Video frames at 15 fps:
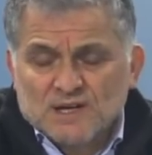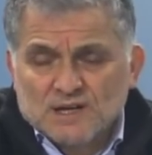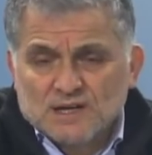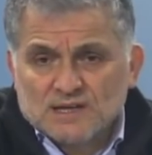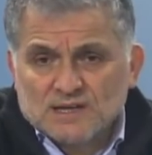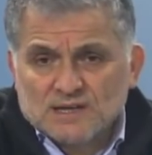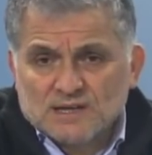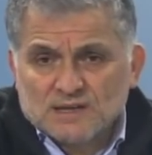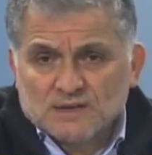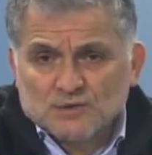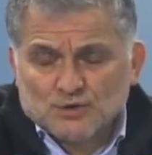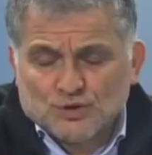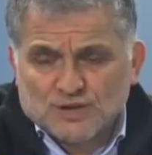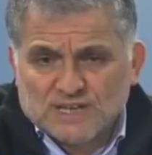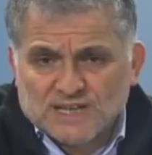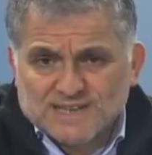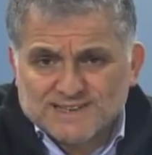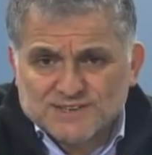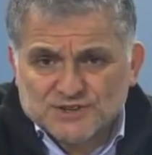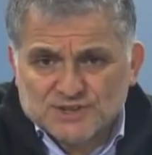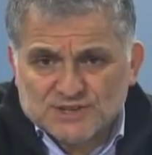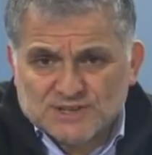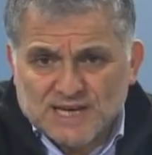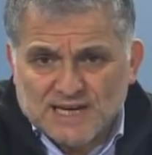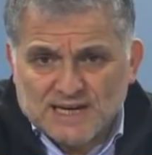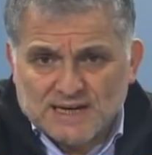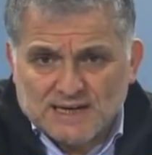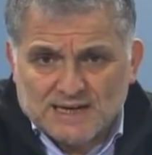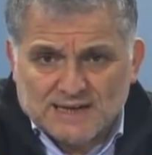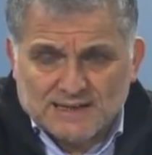e, Türkiye dışında
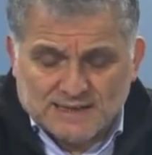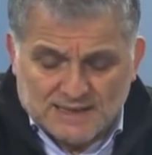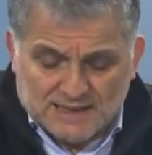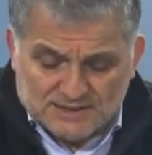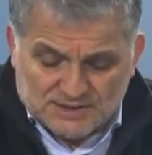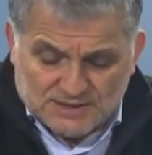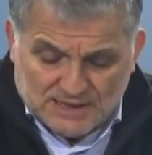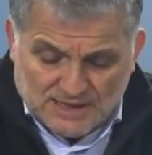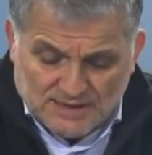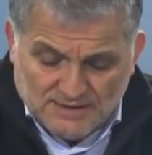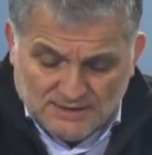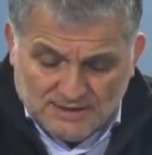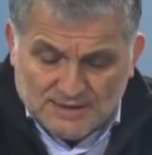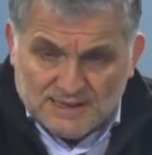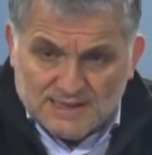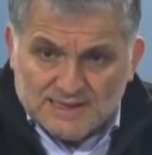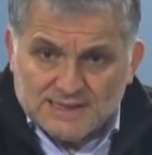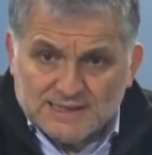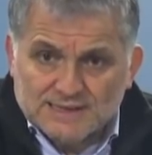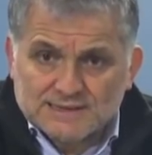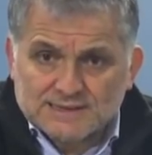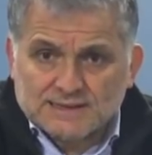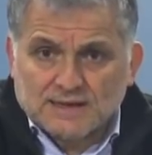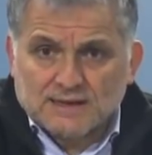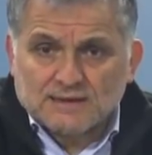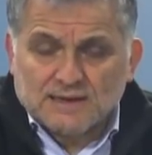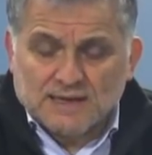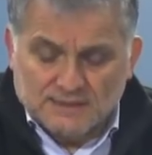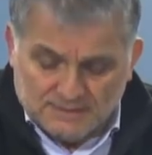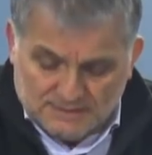yerlerde yaşayan
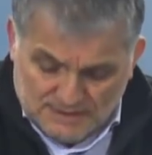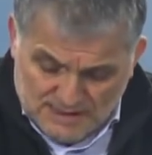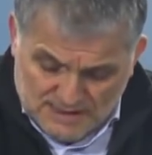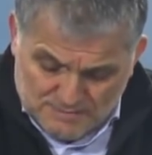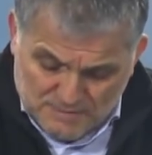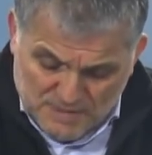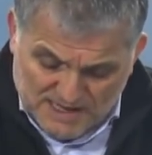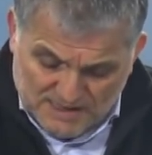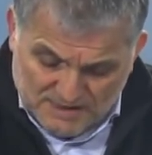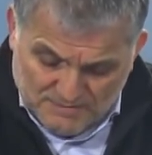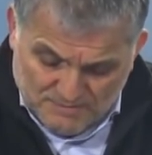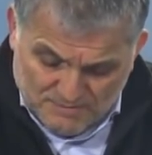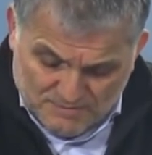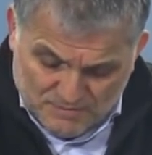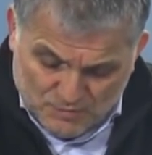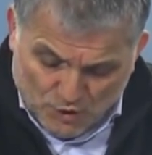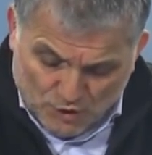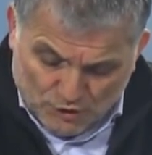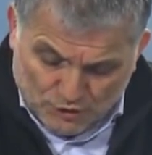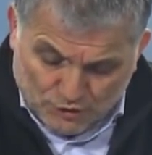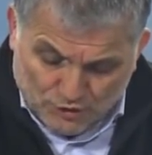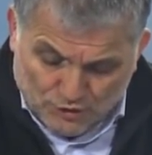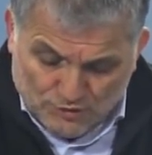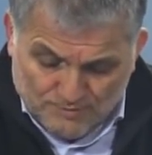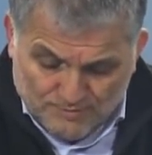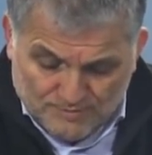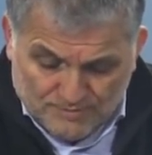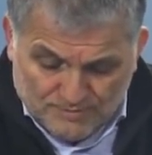insanlar. Benim gördüğüm